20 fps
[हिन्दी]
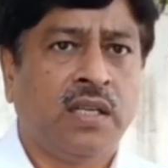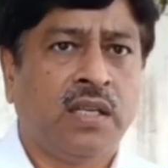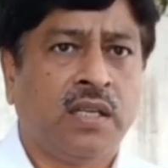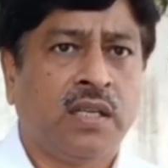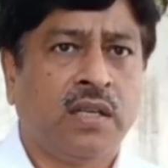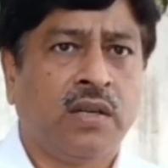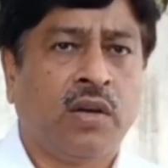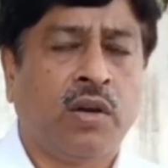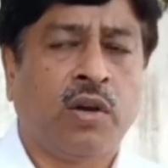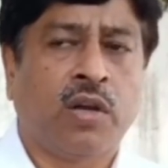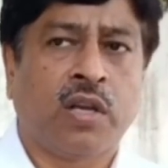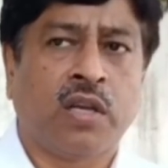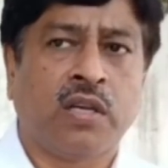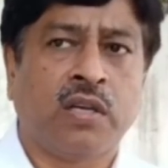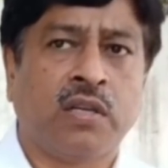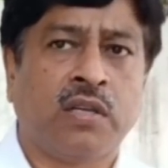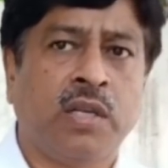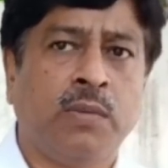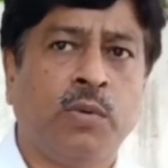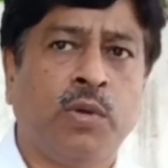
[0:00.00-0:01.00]
और
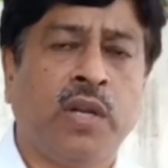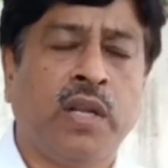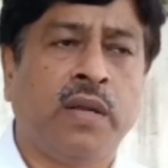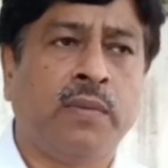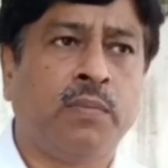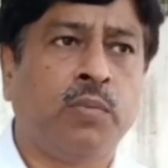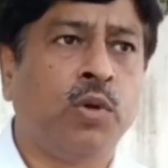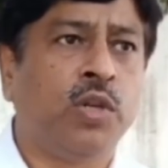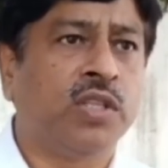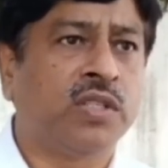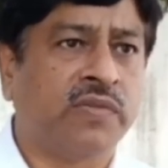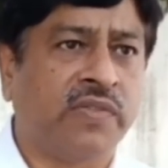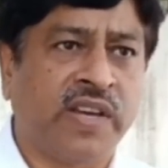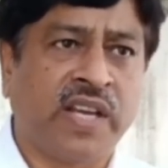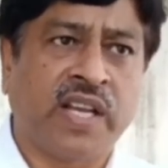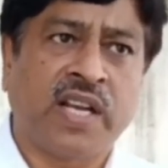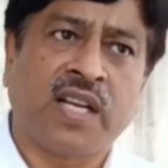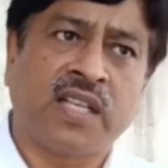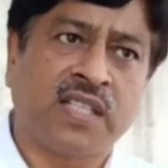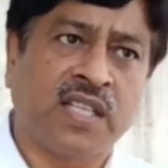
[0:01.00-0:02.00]
टीमों ने पुलिस वगैरह
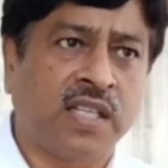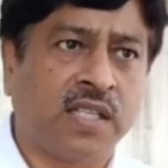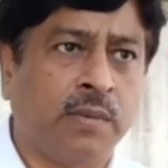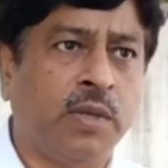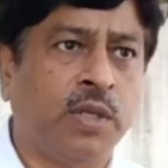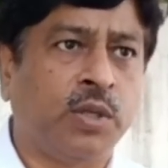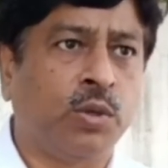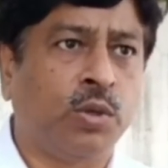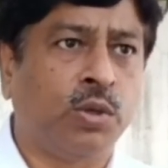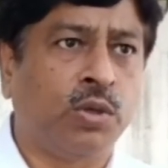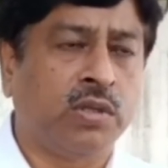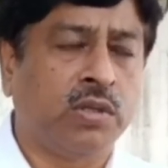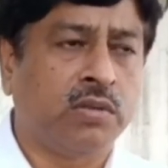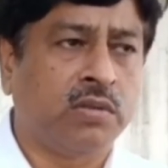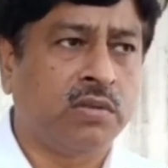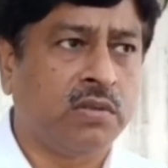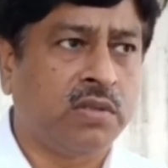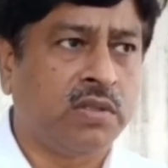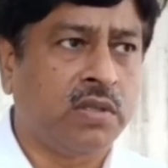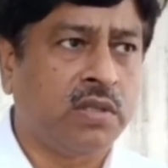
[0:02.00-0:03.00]
के साथ हमने
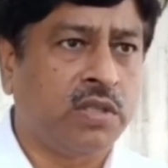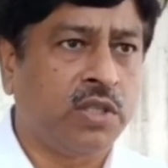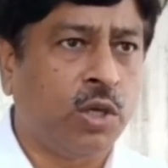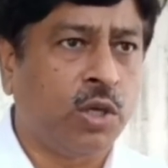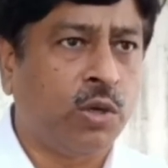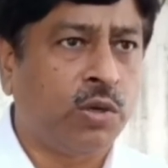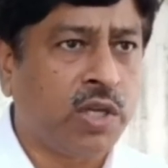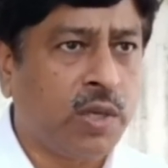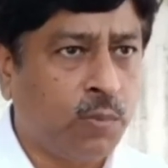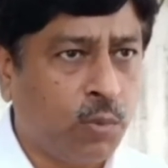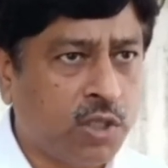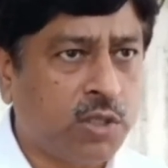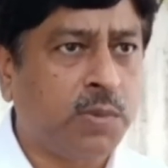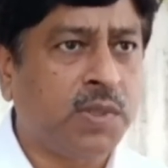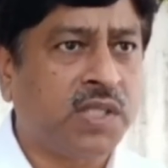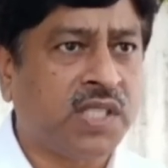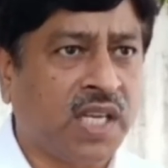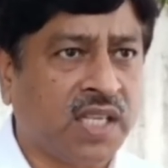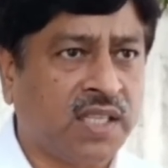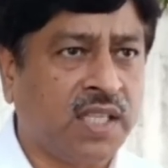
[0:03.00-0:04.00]
दोनों जिलों की पुलिस भी
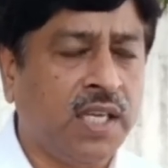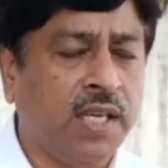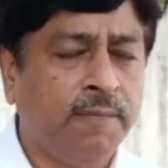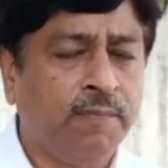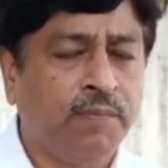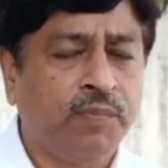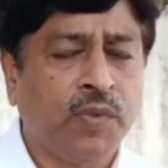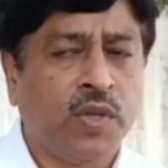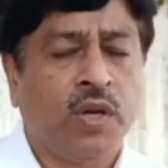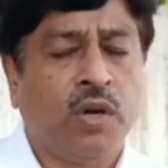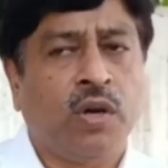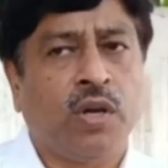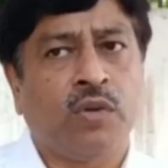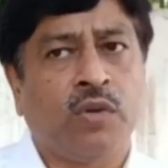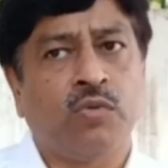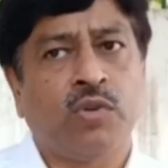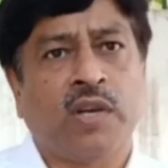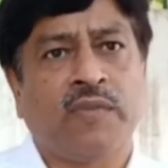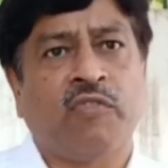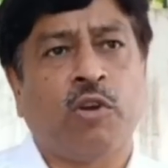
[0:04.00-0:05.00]
साथ थी और
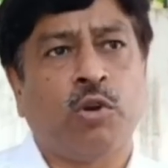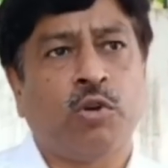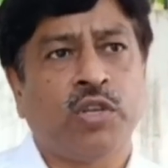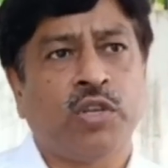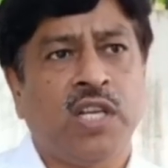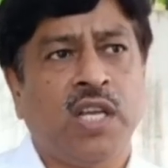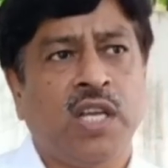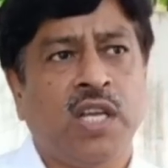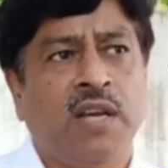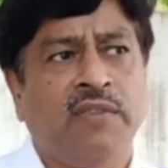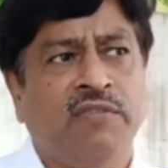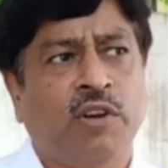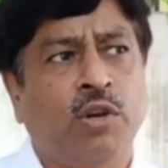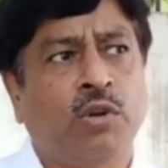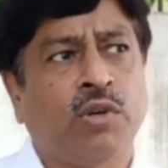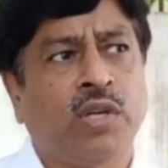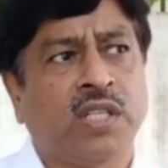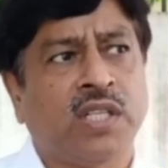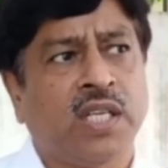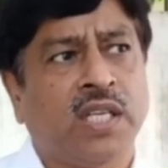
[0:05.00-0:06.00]
उनका फॉलो किया फॉलो
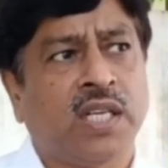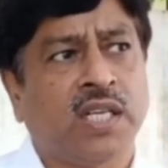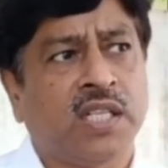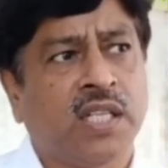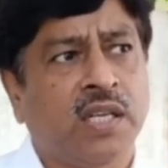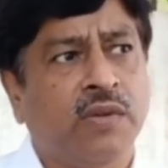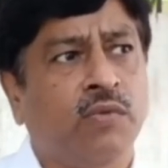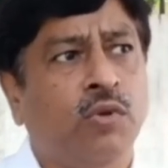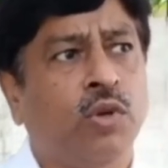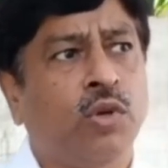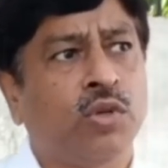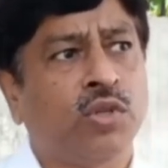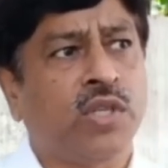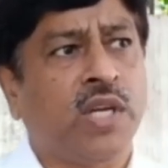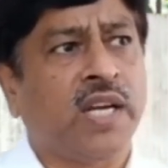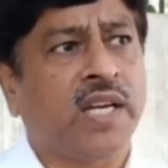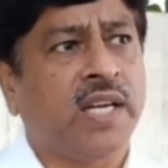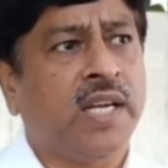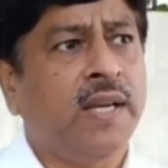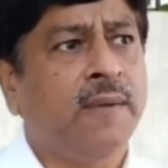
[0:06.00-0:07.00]
करते करते वो लोग
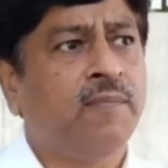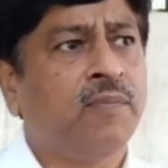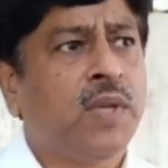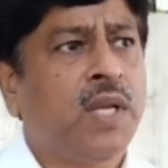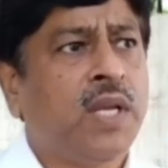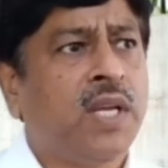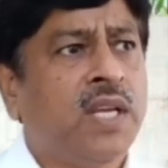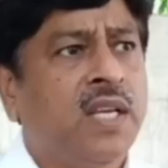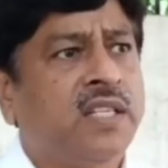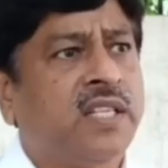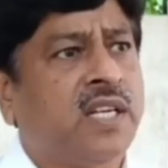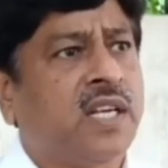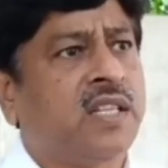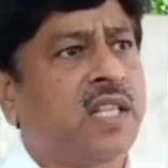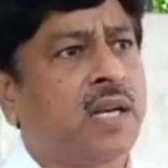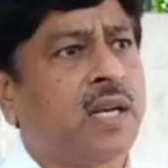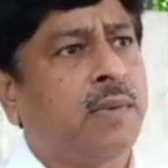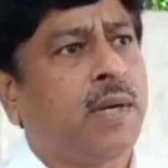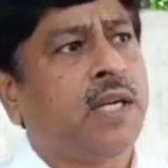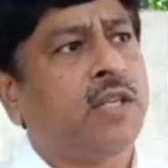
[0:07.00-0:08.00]
जाके
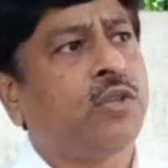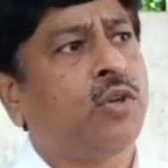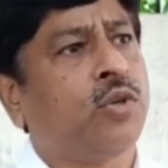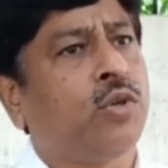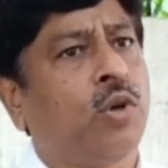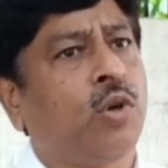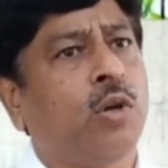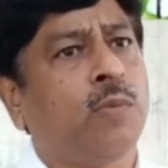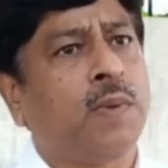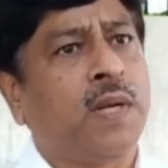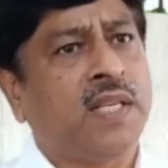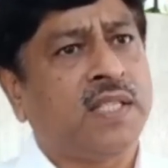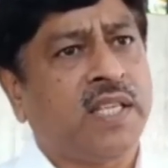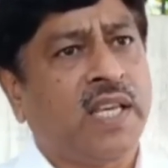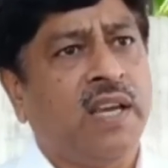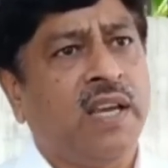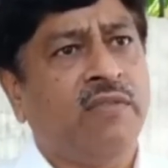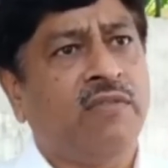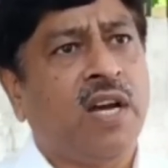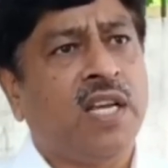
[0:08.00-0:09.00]
सिकंदराबाद जो टोल प्लाज़ा है
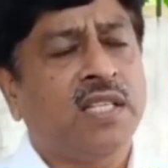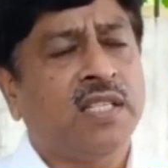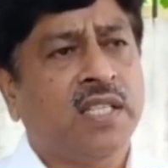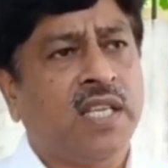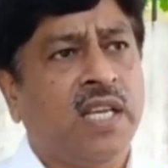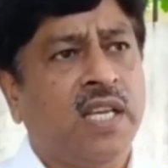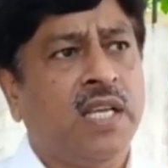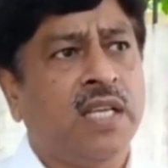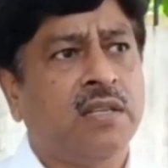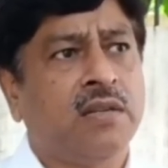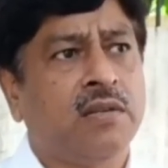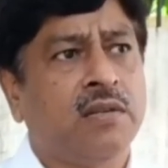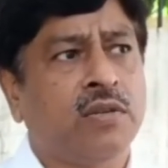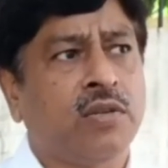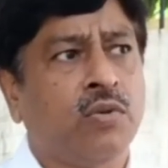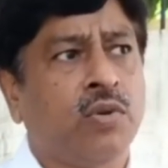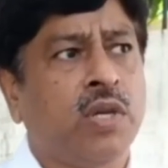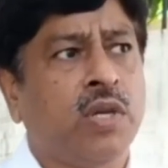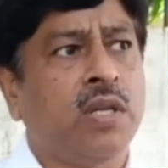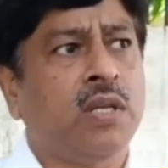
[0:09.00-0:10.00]
वहाँ से
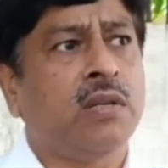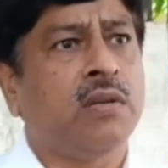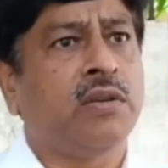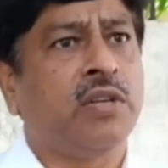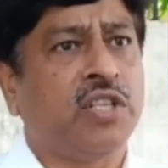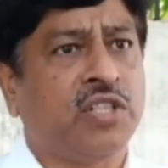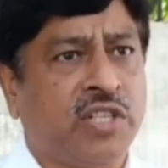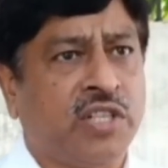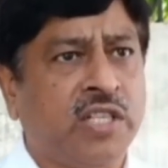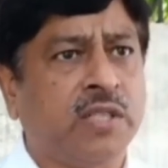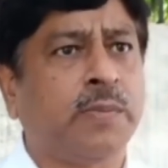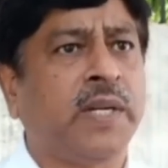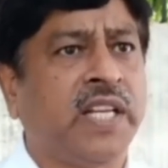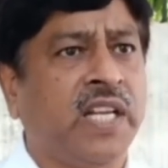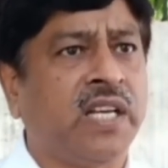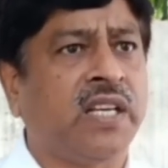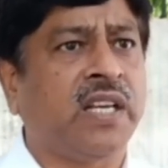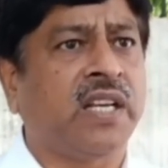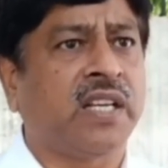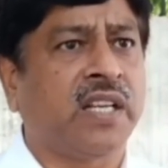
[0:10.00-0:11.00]
क्योंकि डिस्टेंस मेंटेन
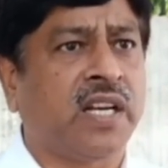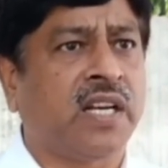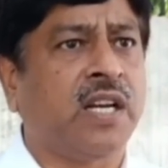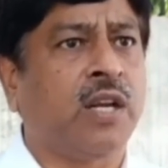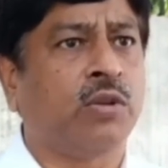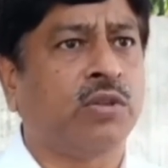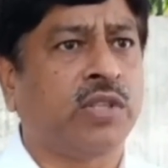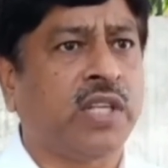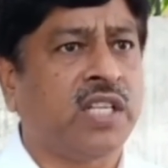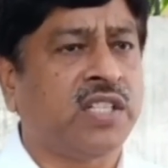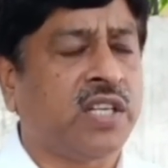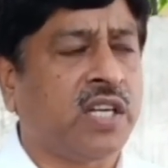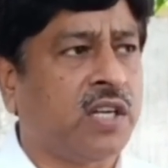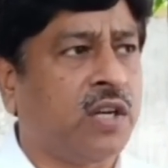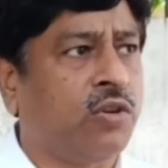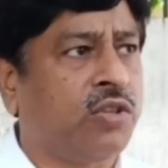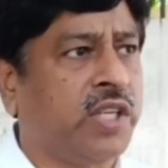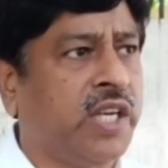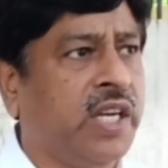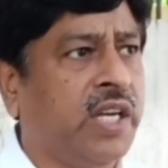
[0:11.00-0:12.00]
करके रखना होता है शक ना हो
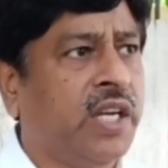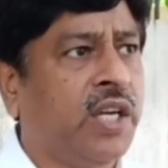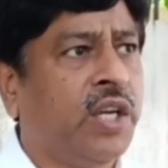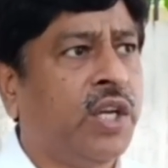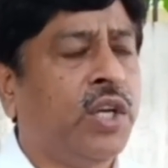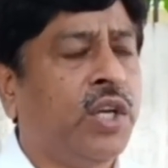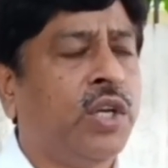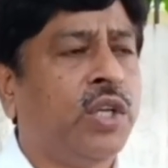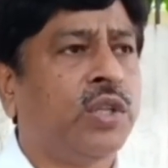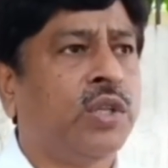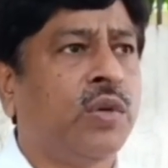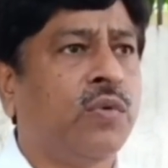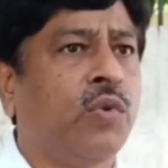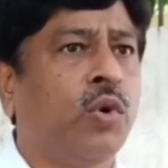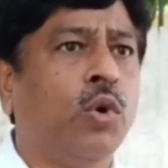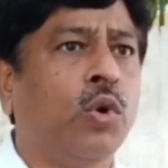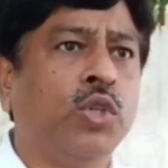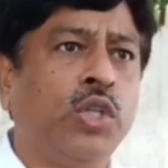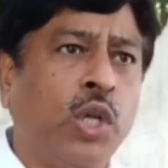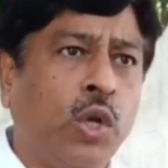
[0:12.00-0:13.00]
जाए तो वो
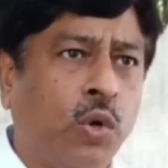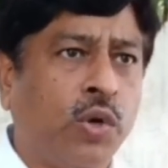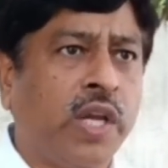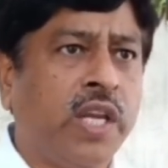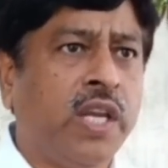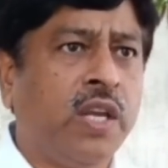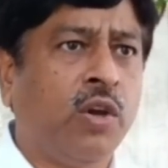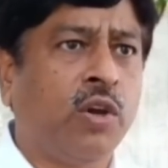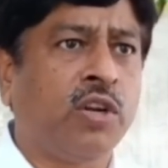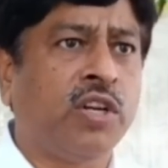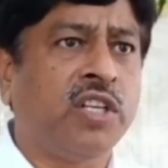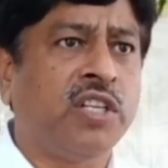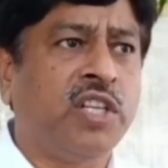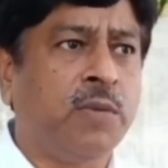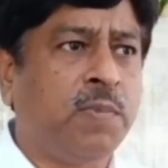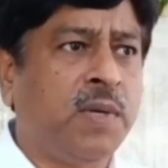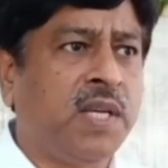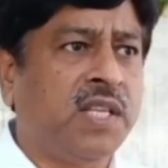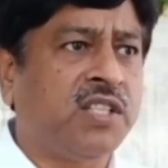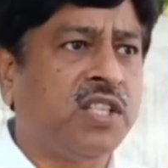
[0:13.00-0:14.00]
उझल हो गई और
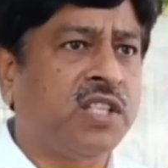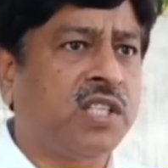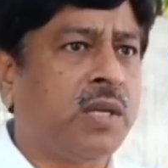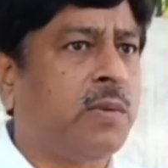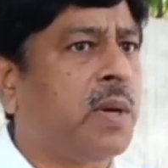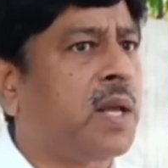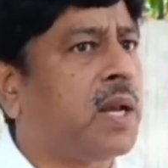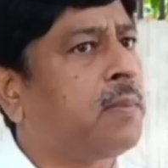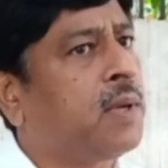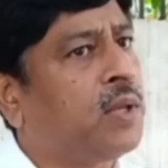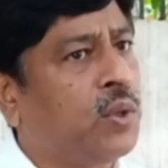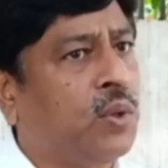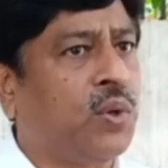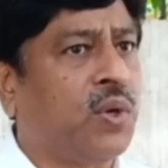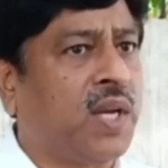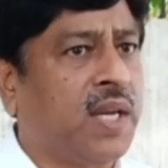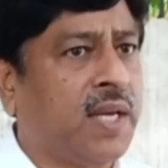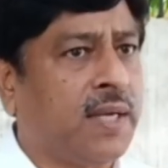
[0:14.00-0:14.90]
जीपीएस सिस्टम हमारा बंद हो गया